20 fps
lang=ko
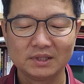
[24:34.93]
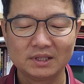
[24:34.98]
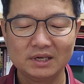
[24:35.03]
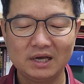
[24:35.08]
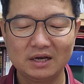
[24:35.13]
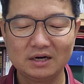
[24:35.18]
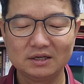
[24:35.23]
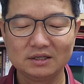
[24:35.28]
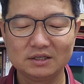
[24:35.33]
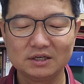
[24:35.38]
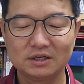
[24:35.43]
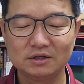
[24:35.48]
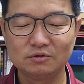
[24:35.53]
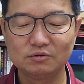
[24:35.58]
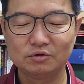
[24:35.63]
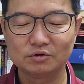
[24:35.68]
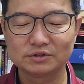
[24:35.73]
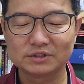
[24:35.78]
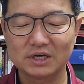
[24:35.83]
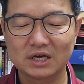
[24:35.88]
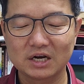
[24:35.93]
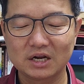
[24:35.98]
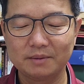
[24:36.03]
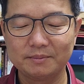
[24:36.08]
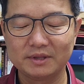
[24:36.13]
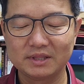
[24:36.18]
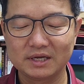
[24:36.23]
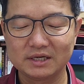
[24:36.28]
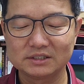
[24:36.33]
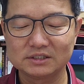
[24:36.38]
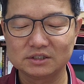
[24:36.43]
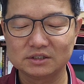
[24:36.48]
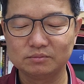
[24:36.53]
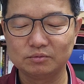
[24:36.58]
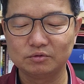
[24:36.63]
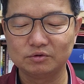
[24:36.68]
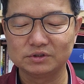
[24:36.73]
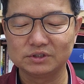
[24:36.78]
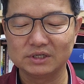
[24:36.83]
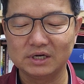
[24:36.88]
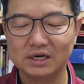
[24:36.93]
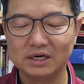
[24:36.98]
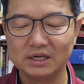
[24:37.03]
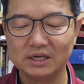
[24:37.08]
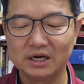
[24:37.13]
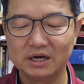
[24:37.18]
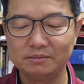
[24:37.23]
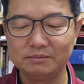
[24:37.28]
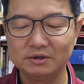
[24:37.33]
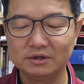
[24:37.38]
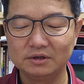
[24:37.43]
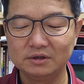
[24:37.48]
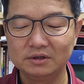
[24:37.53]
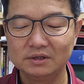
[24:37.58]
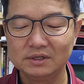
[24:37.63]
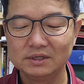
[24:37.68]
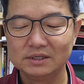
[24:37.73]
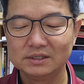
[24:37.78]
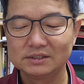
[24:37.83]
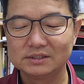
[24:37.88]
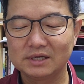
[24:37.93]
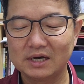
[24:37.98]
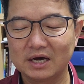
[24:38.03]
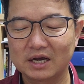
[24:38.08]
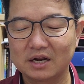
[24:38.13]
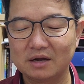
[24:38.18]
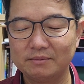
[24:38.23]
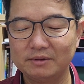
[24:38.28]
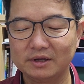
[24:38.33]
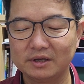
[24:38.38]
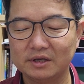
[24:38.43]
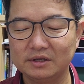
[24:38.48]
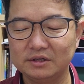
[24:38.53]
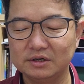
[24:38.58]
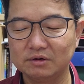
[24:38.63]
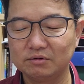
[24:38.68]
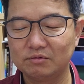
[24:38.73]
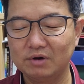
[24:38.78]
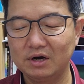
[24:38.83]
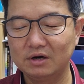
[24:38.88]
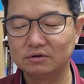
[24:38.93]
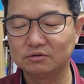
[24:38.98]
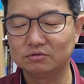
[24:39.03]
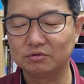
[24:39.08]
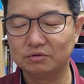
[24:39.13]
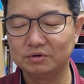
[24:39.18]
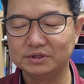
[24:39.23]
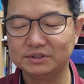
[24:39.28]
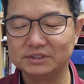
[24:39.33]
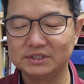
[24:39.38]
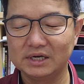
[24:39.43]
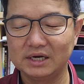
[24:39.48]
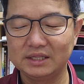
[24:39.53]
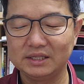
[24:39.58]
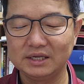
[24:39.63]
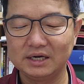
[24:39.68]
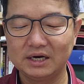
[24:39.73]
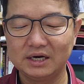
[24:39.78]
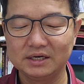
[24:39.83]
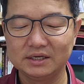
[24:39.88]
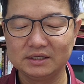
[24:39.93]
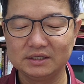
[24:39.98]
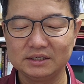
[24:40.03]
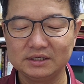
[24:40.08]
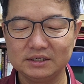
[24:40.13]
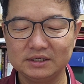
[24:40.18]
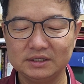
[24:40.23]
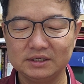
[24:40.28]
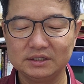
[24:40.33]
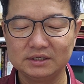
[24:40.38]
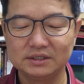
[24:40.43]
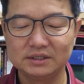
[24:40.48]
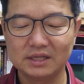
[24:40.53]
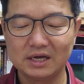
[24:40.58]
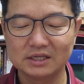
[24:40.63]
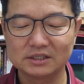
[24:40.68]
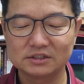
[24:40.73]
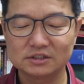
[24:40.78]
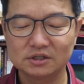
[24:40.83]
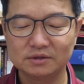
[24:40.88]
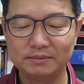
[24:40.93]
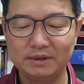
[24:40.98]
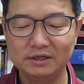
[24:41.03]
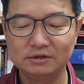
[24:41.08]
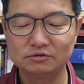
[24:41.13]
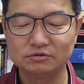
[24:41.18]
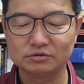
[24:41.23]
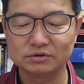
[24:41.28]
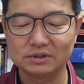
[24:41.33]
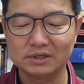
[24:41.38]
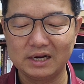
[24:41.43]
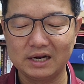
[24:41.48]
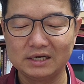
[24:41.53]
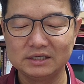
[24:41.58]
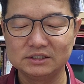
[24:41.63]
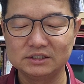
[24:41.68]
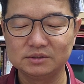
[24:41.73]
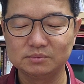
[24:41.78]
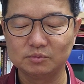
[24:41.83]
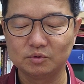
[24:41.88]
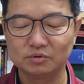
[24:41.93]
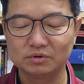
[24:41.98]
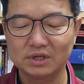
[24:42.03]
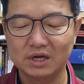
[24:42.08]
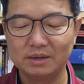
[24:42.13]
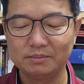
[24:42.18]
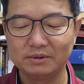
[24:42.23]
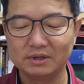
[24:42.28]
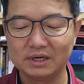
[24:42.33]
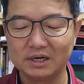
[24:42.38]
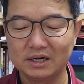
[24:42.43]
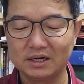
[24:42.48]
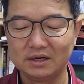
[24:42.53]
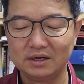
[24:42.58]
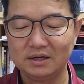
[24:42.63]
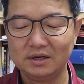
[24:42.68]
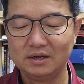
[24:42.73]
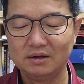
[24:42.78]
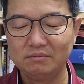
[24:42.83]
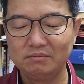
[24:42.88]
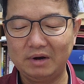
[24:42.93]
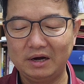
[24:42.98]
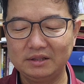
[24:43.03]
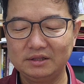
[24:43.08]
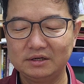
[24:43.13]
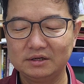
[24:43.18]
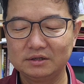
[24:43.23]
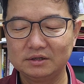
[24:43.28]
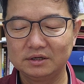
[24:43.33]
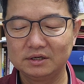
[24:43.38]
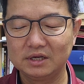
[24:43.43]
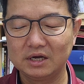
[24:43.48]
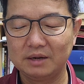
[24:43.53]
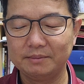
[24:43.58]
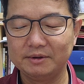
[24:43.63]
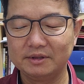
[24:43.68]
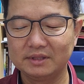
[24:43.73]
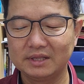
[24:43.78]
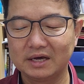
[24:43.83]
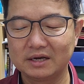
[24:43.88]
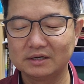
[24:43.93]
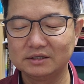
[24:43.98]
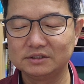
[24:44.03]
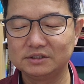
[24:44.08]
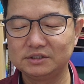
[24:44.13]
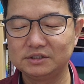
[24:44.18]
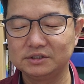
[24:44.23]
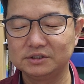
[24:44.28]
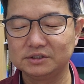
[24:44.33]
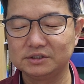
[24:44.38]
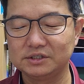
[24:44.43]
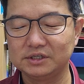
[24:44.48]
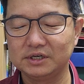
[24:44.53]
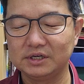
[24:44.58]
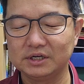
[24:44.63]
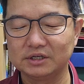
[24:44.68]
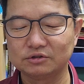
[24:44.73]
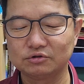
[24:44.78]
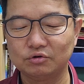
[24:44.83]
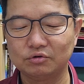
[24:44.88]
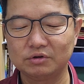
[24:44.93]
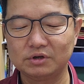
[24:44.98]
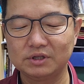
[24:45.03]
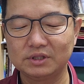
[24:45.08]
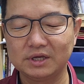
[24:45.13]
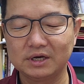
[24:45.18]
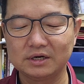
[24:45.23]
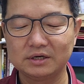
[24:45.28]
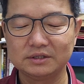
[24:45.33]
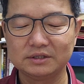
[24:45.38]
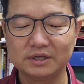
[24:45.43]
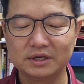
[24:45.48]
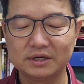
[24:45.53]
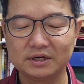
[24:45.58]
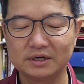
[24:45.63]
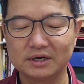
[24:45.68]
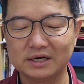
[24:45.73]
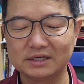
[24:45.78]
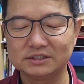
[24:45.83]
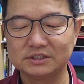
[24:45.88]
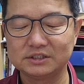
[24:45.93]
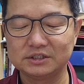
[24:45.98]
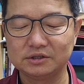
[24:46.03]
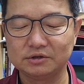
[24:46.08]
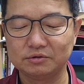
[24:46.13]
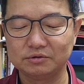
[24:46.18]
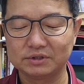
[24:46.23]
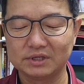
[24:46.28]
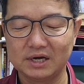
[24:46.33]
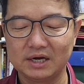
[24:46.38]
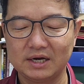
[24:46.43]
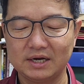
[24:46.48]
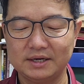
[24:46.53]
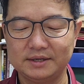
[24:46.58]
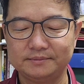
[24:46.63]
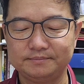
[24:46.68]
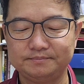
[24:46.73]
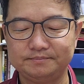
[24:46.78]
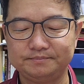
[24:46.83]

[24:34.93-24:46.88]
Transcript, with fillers: 나는 결코 사람의 낯을 보지 아니하며 사람에게 영광을 돌리지 아니하리니 이는 아첨할 줄을 알지 못함이라 만일 그리하면 나를 지으시니가 속히 나를 데려가시리로다.